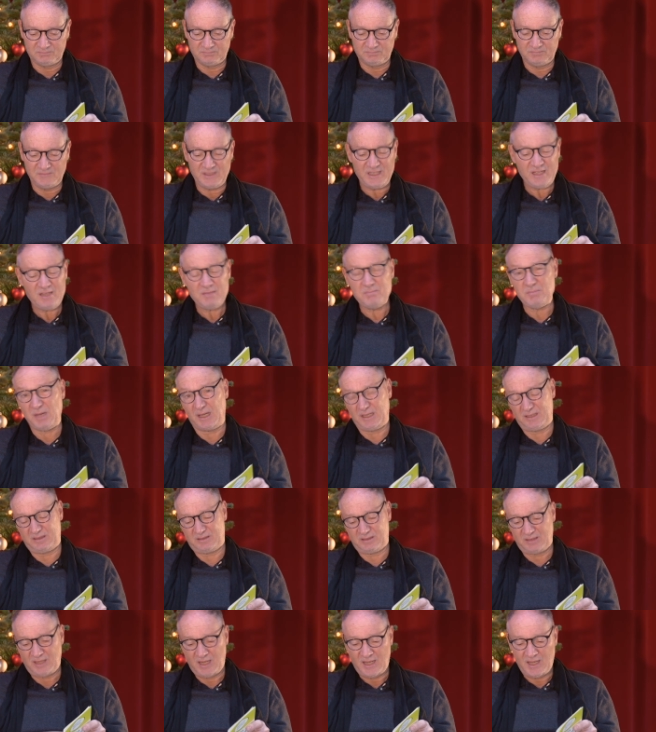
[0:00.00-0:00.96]

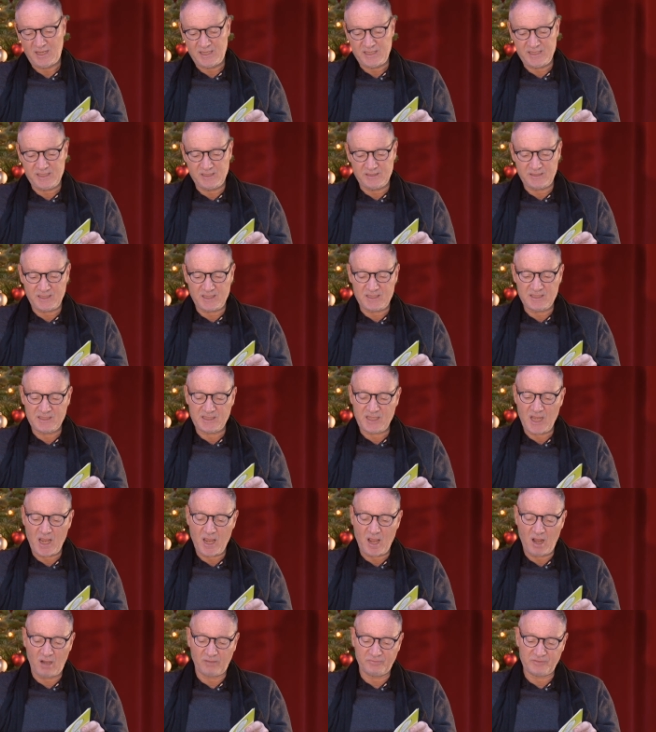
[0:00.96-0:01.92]
Niemand hielt ihn
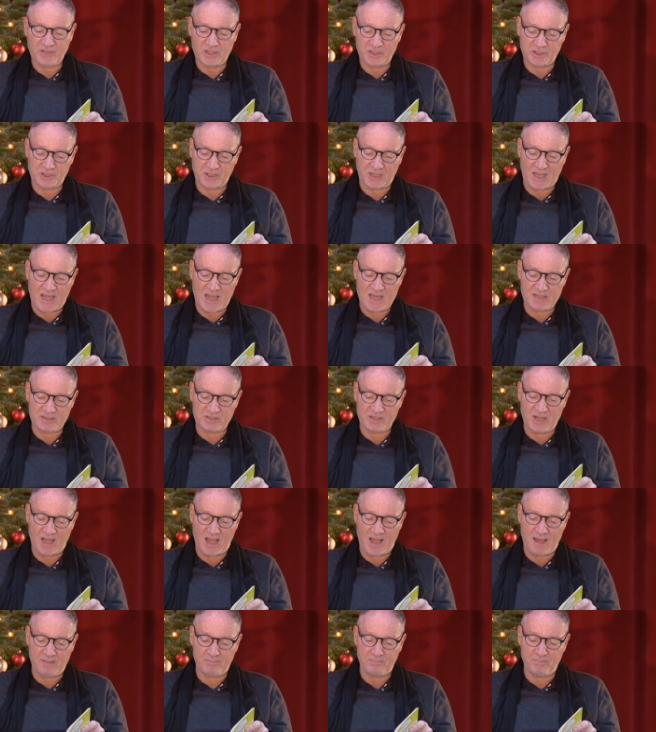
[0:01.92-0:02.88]
je auf der
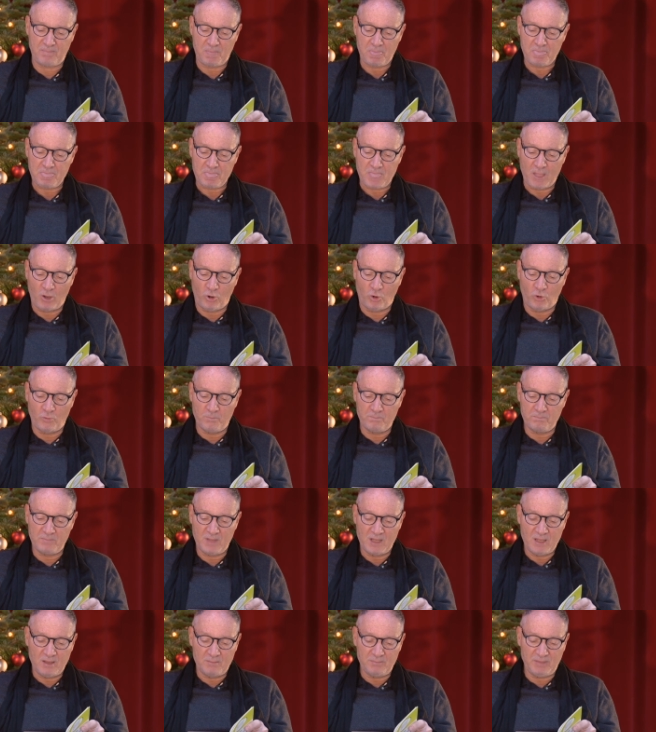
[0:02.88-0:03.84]
Straße an,
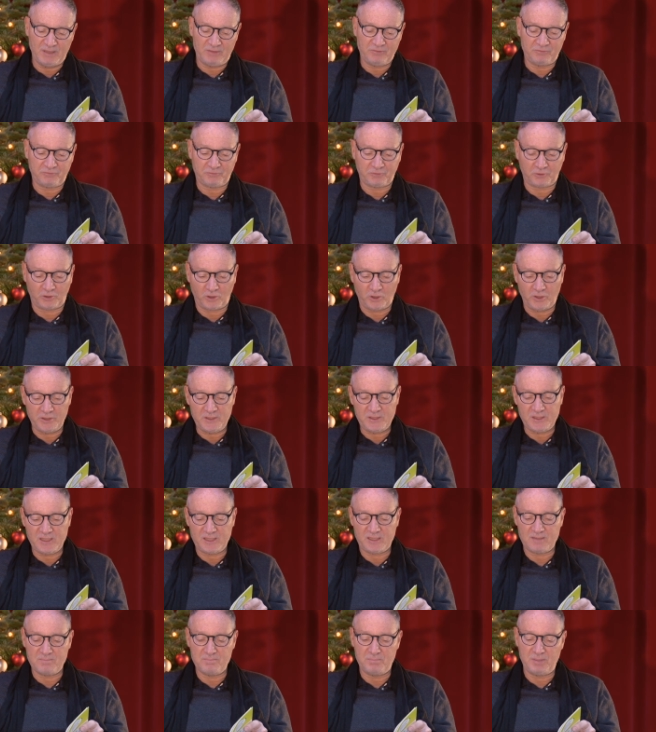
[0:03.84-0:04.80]
um mit
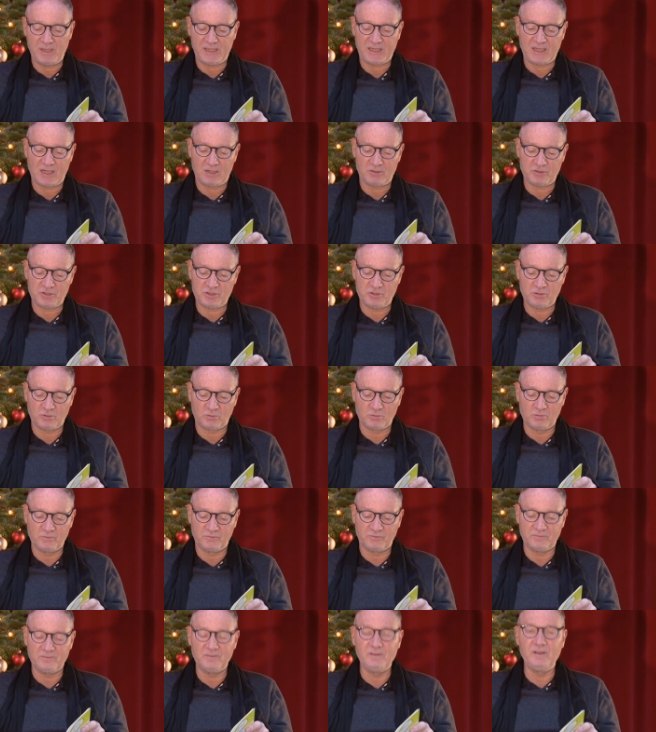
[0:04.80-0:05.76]
freundlichem Blick
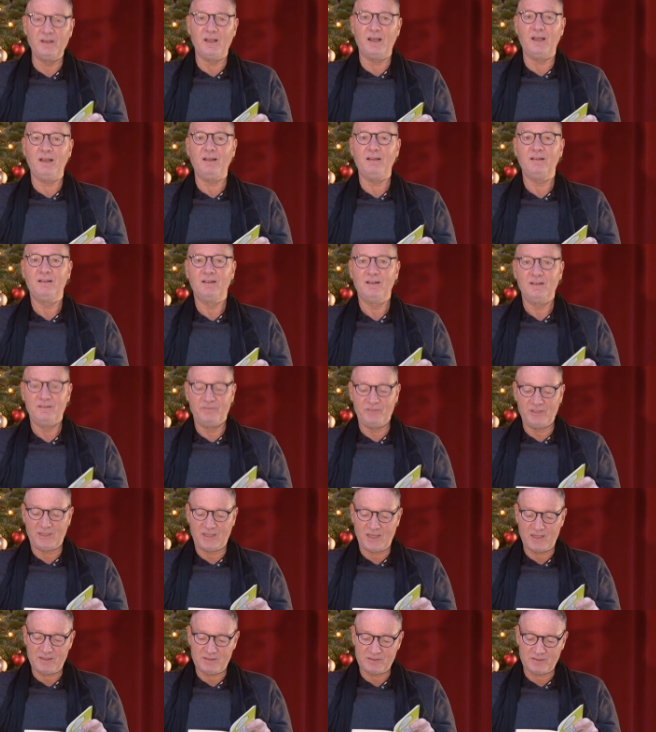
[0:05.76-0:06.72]
auszurufen, na, wie
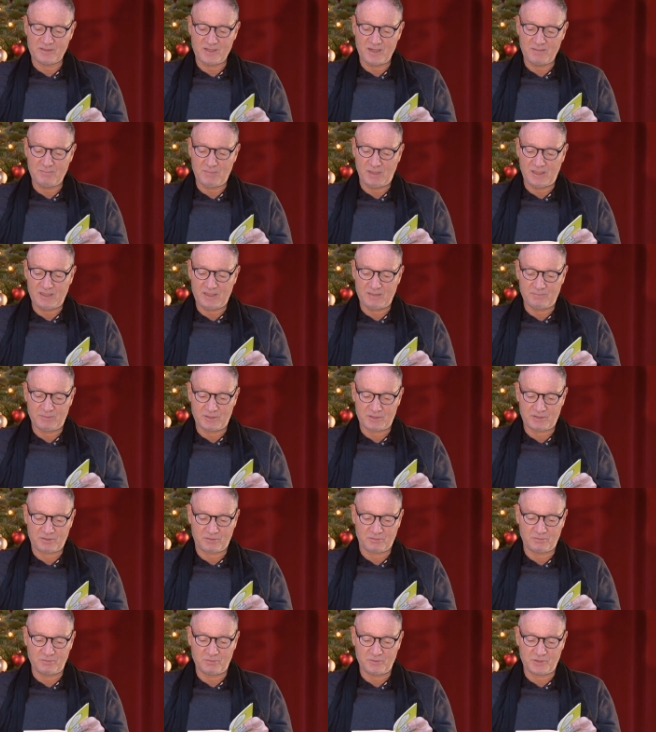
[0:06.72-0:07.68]
geht's denn, mein lieber
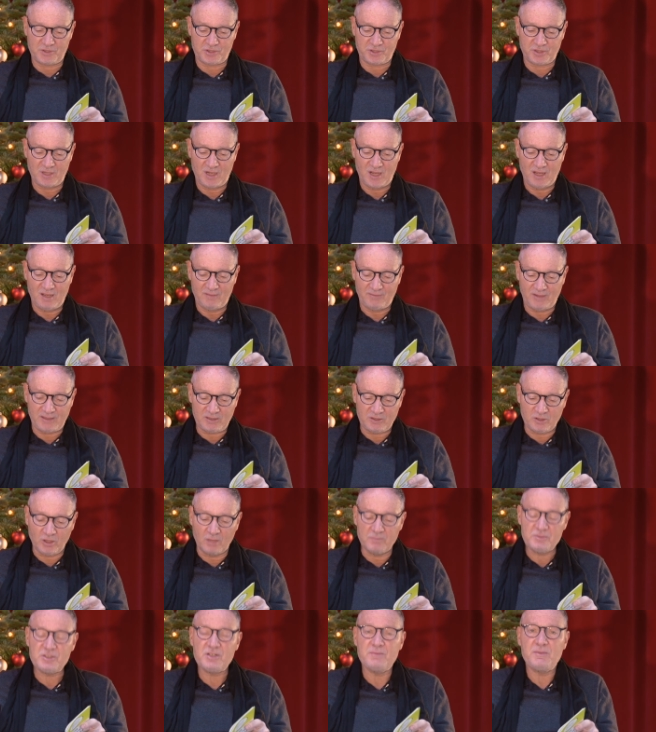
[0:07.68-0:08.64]
Scrooge? Wann
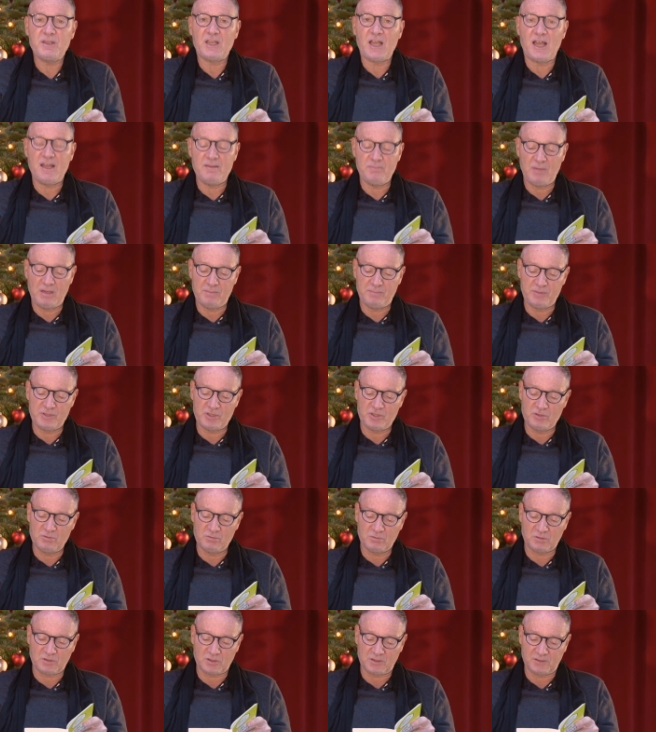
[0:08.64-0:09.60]
kommen Sie mich einmal
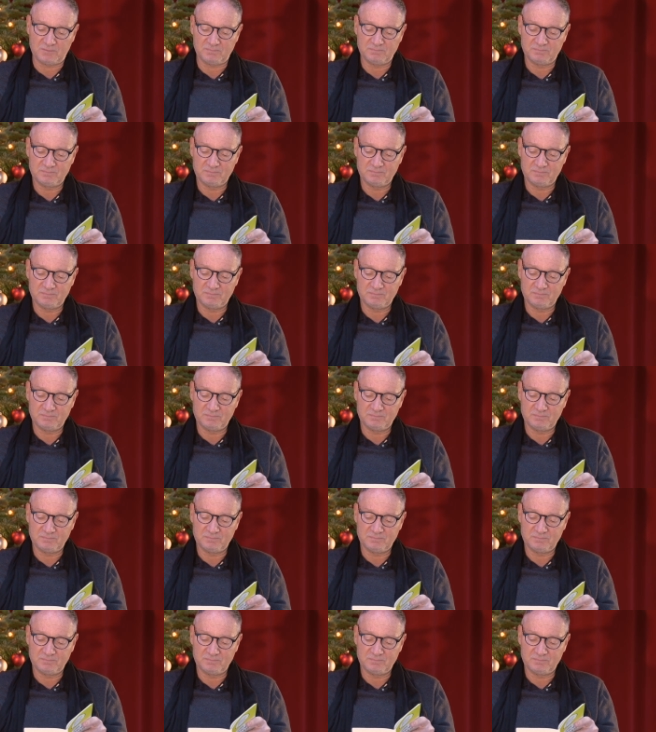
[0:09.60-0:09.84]
besuchen?